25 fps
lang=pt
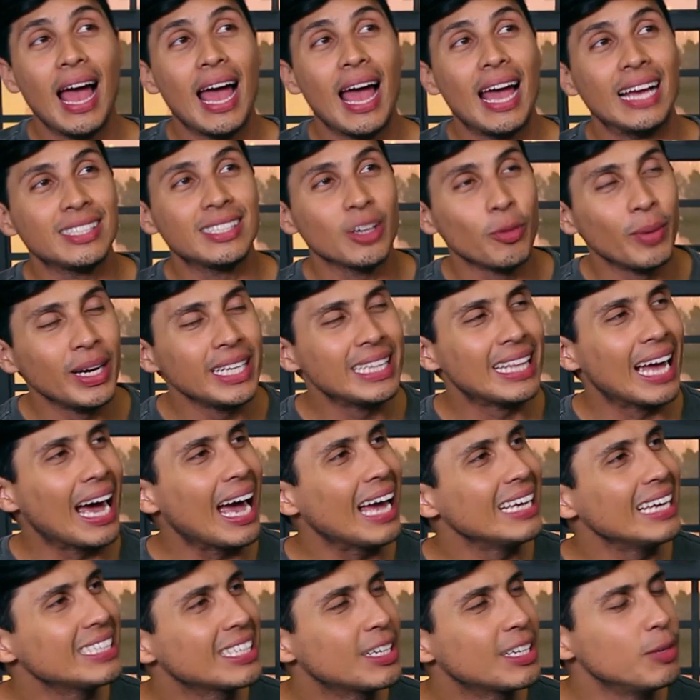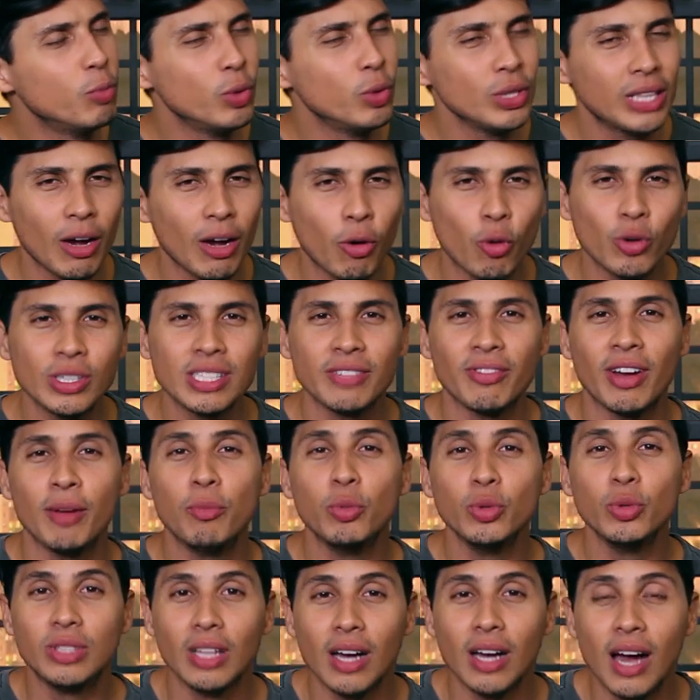Essa é uma idade que muita coisa vai
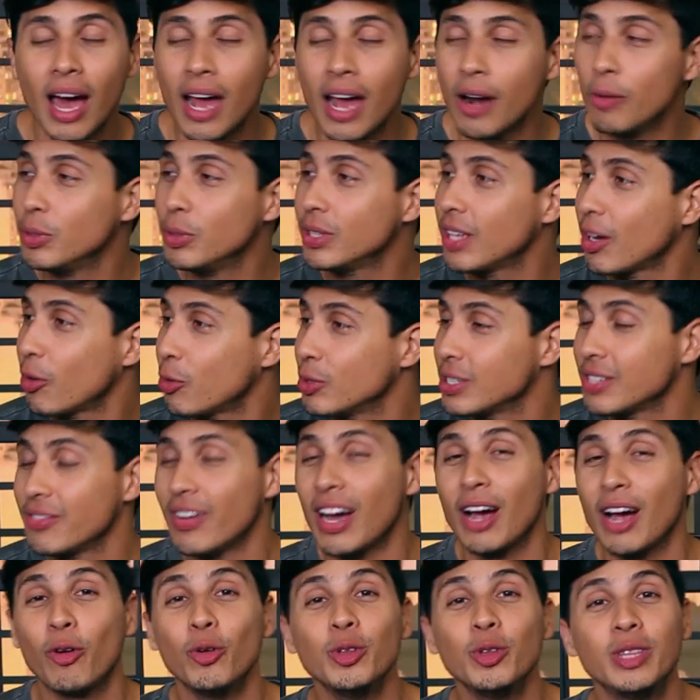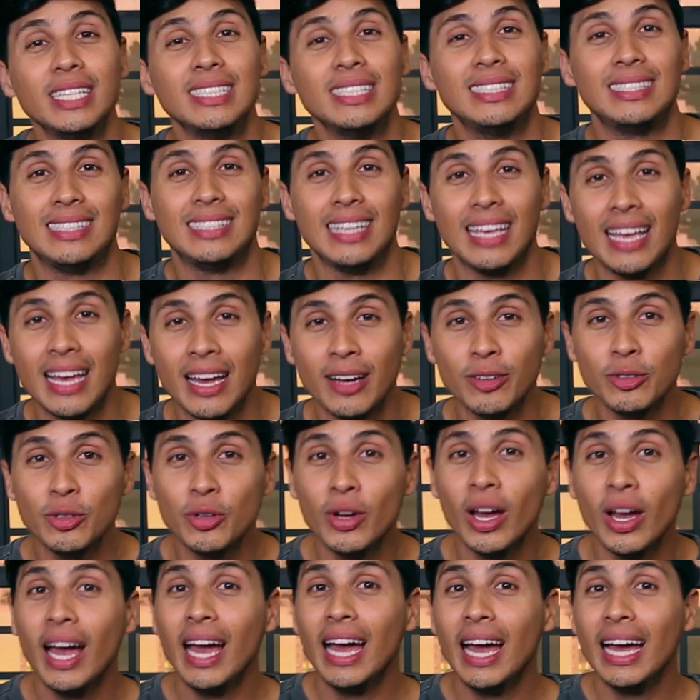mudando, muita coisa vai
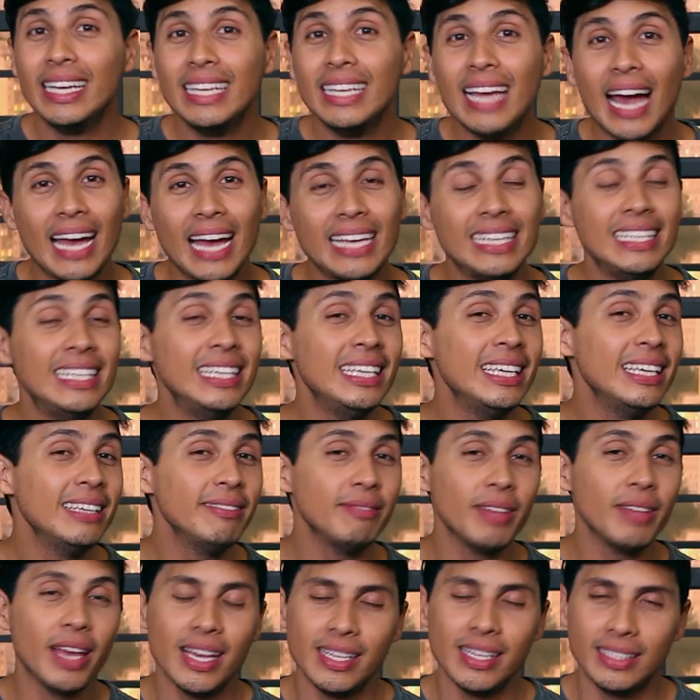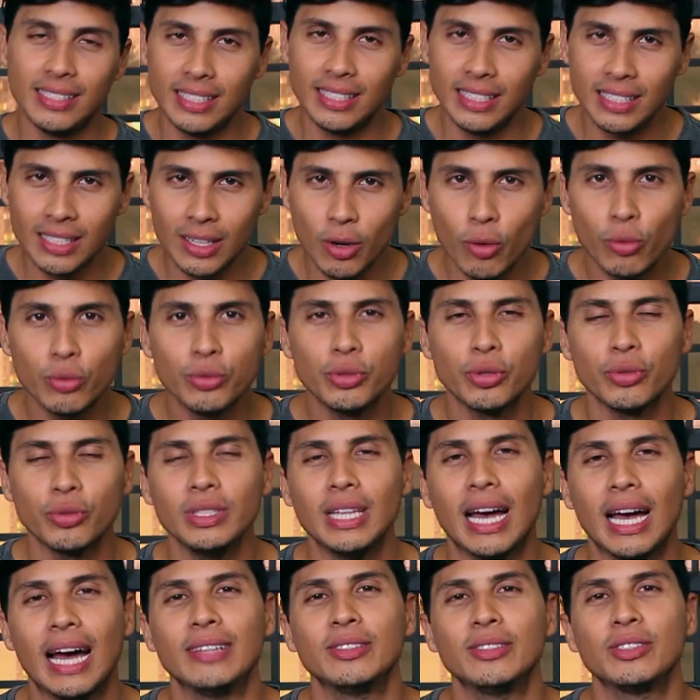acontecendo e aí existem alguns
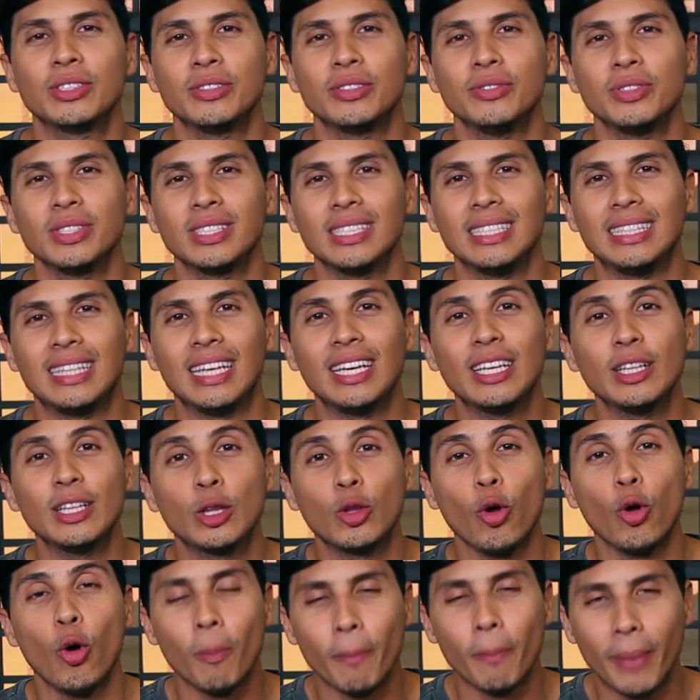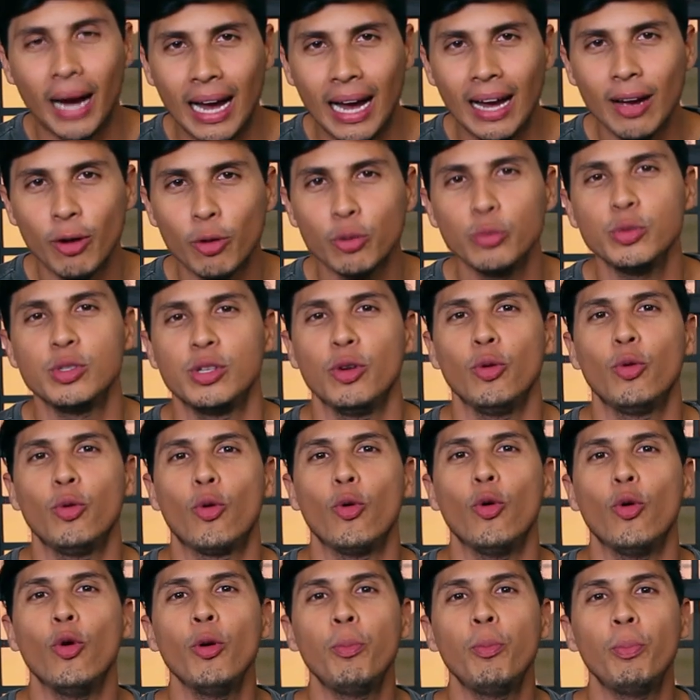cuidados que você tem que tomar com o seu
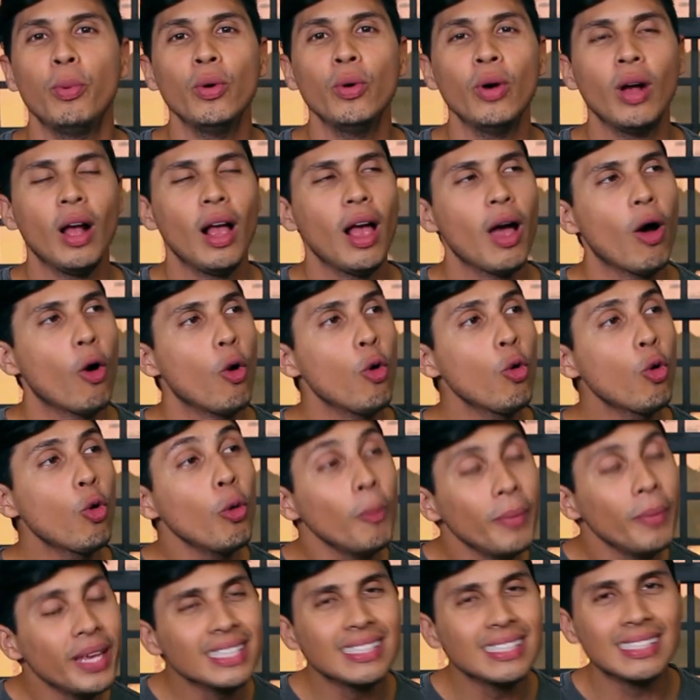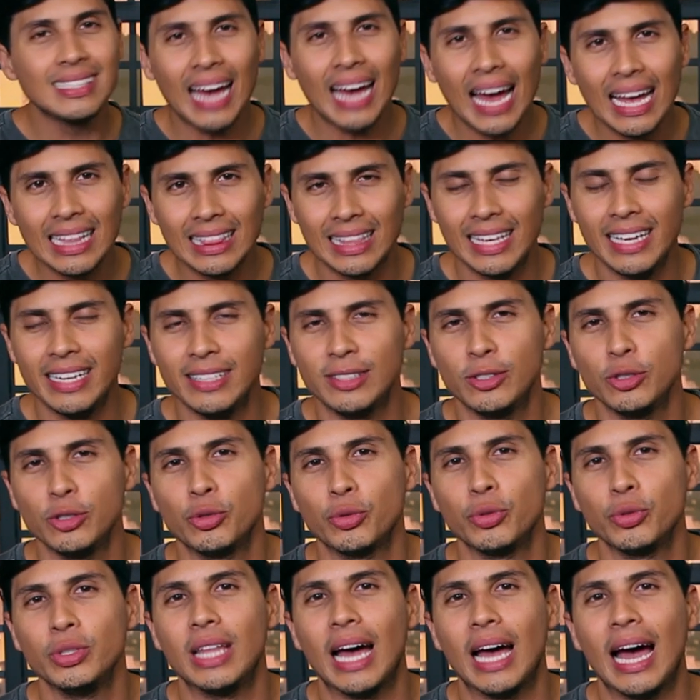corpo ou começar a ter esses
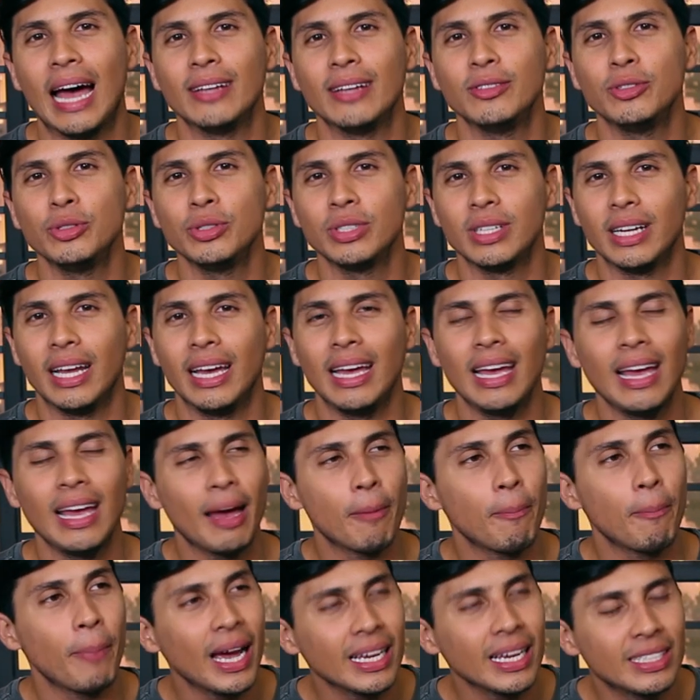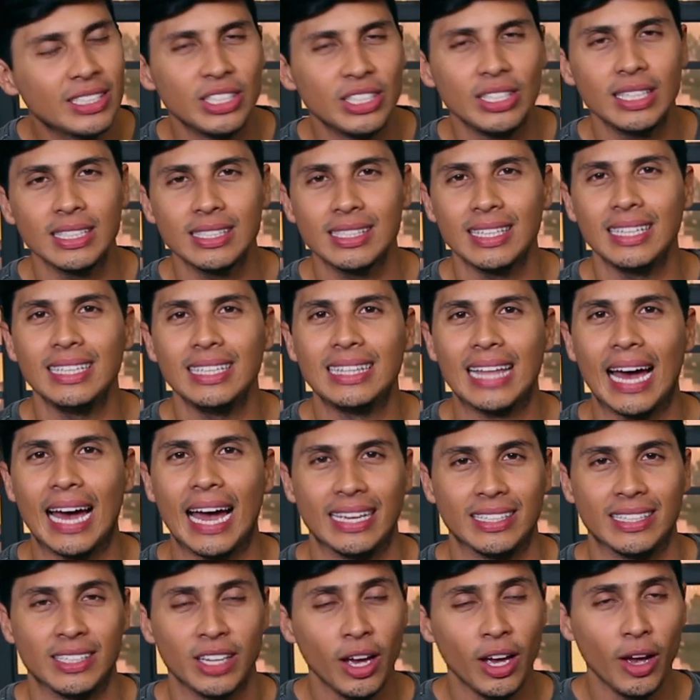cuidados, né, a partir dessa
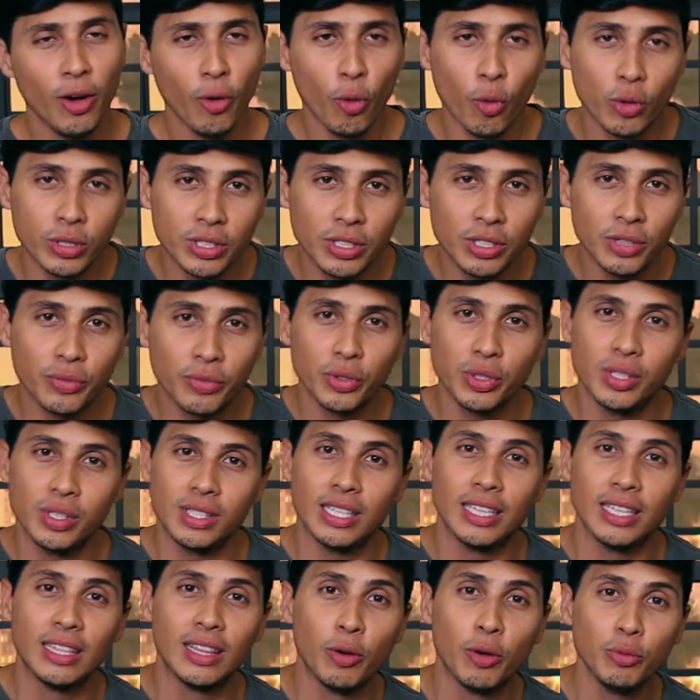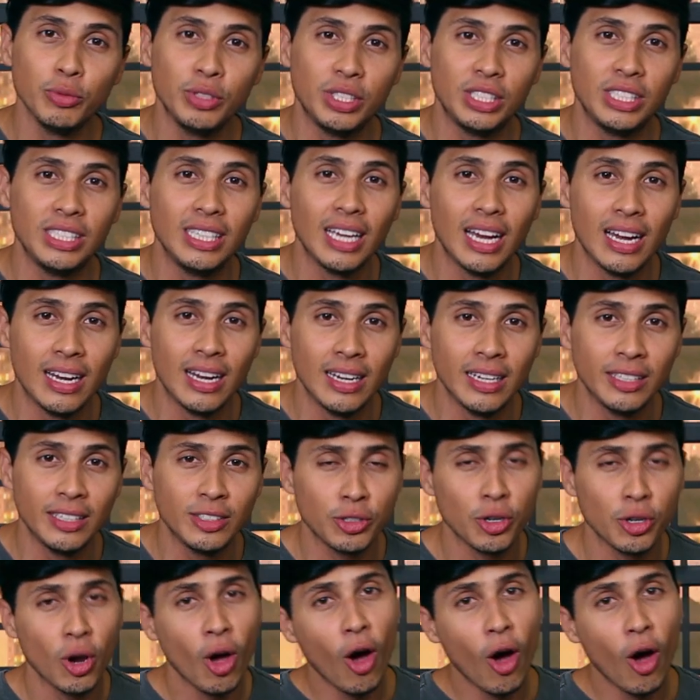idade. Coisas que você não tinha antes